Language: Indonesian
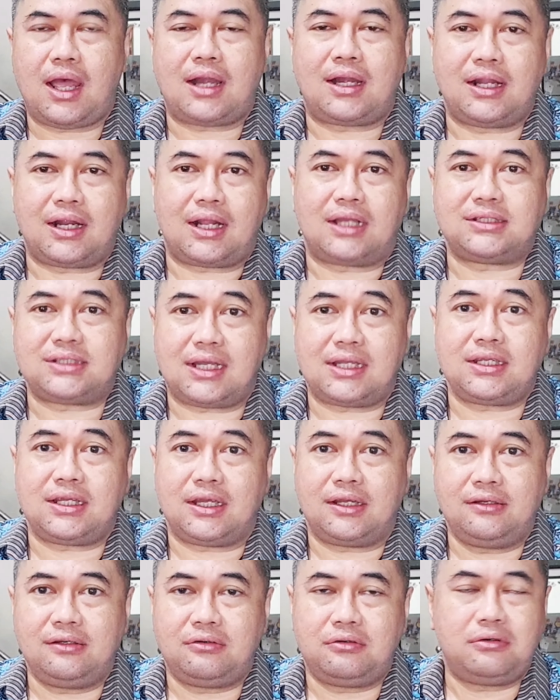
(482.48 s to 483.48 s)
ada
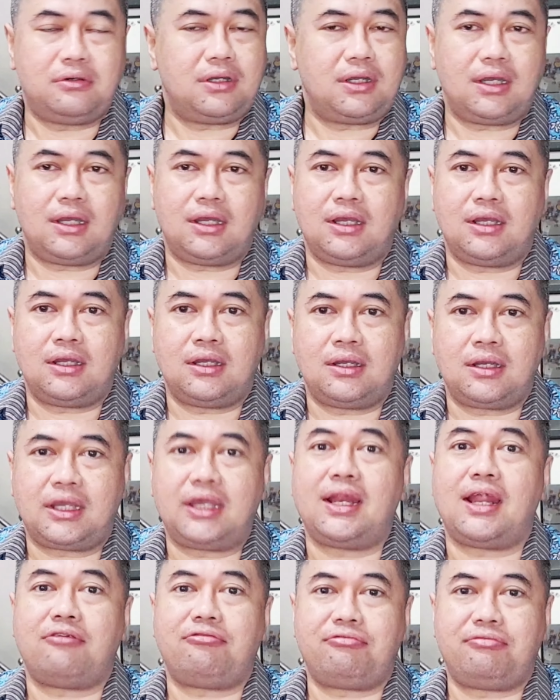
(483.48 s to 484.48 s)
rasanya wah
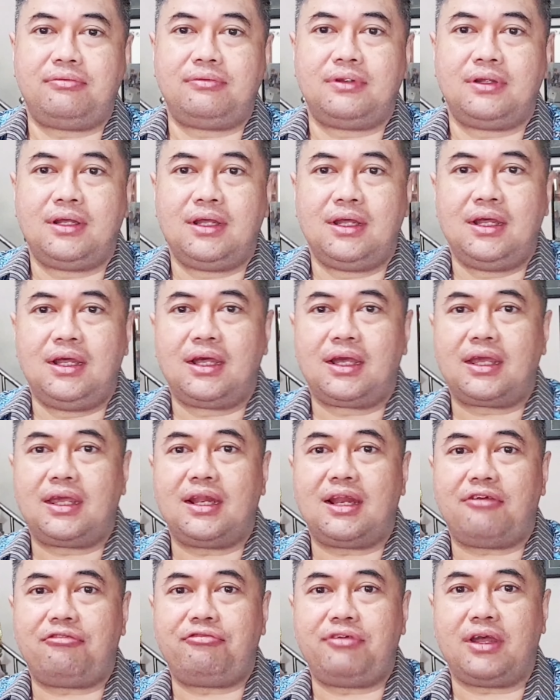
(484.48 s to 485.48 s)
kilaf
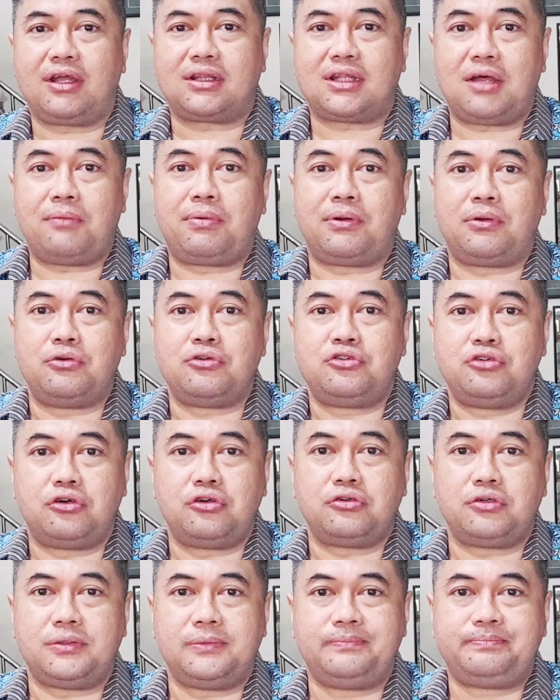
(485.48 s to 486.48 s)
kilaf yang tak
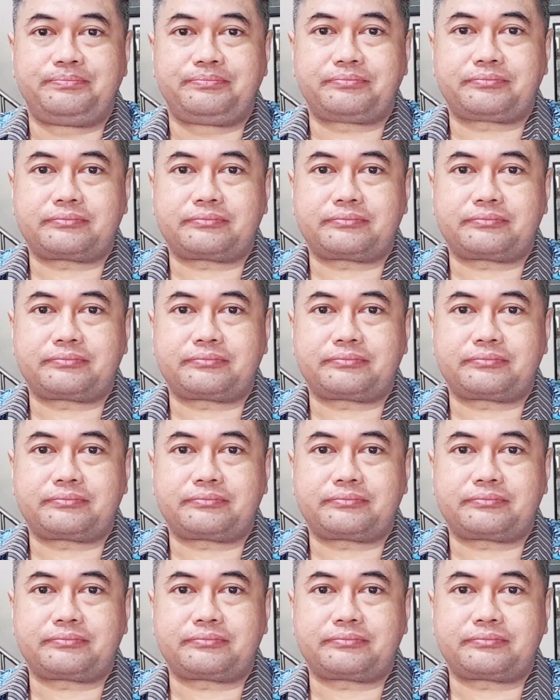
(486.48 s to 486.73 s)
berujung gitu